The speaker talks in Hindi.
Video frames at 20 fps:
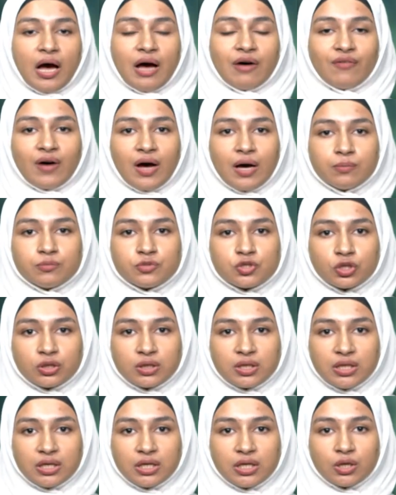आवाम जो
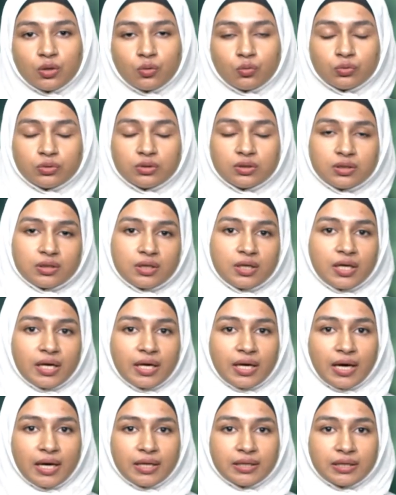थी
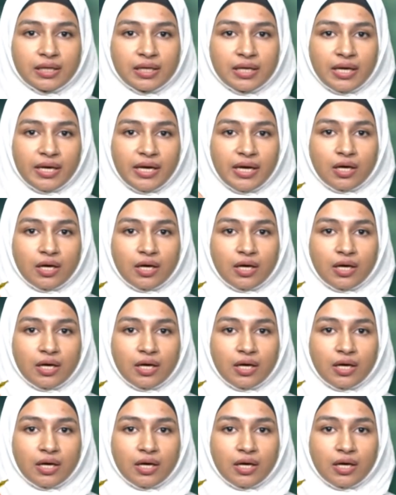उनके अंदर